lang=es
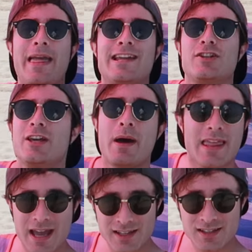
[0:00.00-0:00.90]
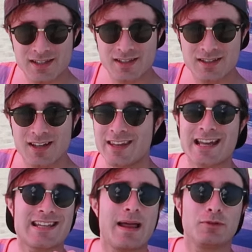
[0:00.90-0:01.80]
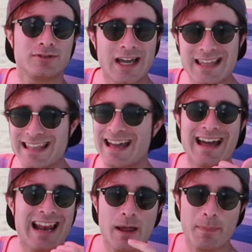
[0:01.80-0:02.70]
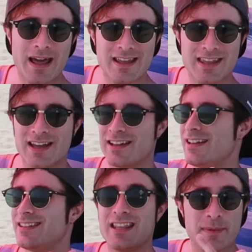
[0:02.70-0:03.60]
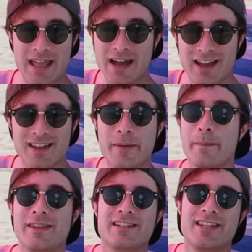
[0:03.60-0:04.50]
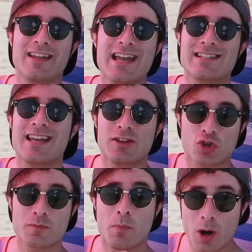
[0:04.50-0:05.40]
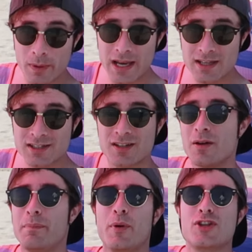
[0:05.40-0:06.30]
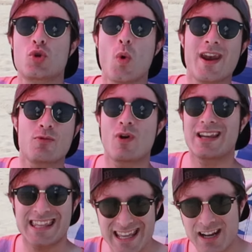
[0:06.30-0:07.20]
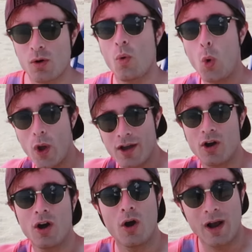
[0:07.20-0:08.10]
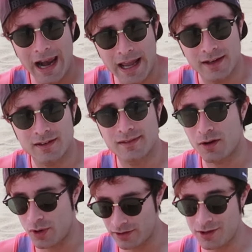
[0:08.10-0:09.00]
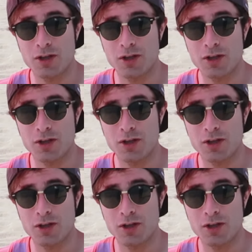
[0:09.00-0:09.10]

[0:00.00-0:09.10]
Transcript: Vayáis donde vayáis, ya sea a la montaña, a la playa, de viaje, mientras tengáis datos móviles, podéis jugar a cualquier juego online, ¿de acuerdo?